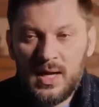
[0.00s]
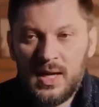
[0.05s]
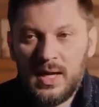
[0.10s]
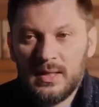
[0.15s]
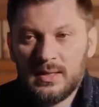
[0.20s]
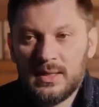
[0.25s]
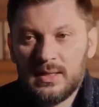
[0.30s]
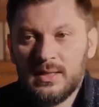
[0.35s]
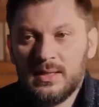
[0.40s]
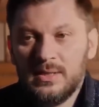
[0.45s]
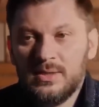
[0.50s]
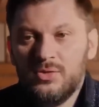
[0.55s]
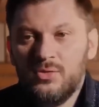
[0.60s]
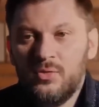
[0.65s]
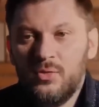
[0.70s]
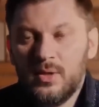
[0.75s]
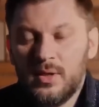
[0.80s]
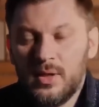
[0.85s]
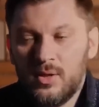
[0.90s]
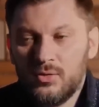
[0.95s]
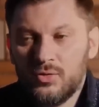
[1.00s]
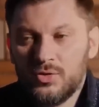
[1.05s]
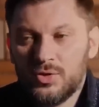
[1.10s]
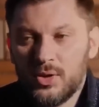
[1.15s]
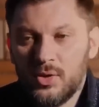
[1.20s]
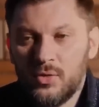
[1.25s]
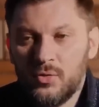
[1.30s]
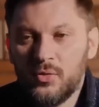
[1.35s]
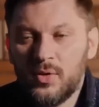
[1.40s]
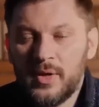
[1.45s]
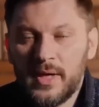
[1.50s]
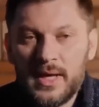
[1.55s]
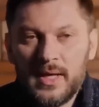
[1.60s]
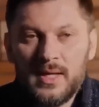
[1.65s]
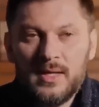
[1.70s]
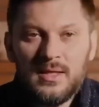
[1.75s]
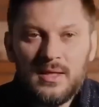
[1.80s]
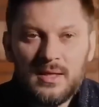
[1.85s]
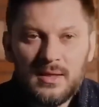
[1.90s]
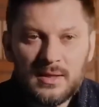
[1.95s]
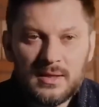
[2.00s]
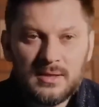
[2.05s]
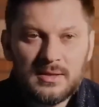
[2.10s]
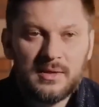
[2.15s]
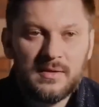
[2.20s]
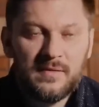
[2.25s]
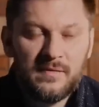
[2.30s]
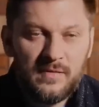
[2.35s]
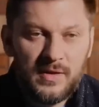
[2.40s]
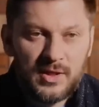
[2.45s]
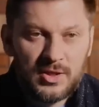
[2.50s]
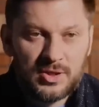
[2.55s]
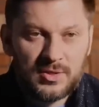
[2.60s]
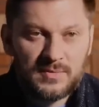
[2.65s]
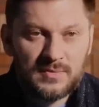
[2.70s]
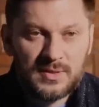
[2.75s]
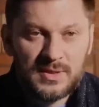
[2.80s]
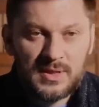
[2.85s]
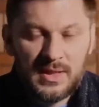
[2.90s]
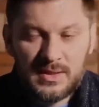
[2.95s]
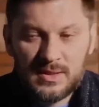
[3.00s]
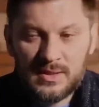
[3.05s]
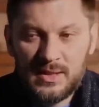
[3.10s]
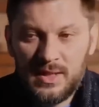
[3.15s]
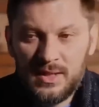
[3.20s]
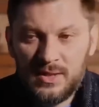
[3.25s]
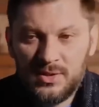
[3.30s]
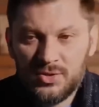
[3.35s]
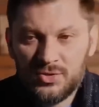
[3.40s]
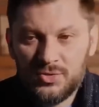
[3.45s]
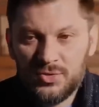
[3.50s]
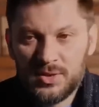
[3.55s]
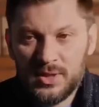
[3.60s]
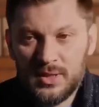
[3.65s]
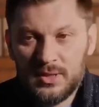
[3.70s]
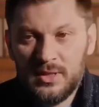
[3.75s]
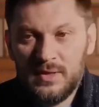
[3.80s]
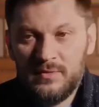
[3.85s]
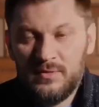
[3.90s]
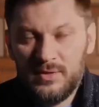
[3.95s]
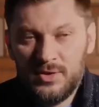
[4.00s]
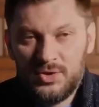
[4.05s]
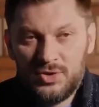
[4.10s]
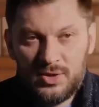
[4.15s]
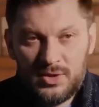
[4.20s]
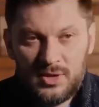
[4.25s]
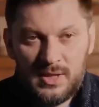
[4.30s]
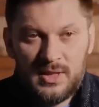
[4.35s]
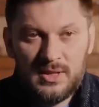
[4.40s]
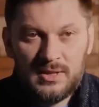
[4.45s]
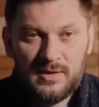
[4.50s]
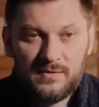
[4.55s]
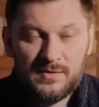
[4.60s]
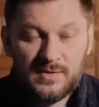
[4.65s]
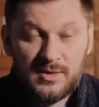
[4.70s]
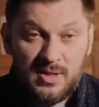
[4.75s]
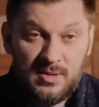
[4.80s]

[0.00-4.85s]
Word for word: она настолько уже укоренилась в вашем сознании, что когда вы начинаете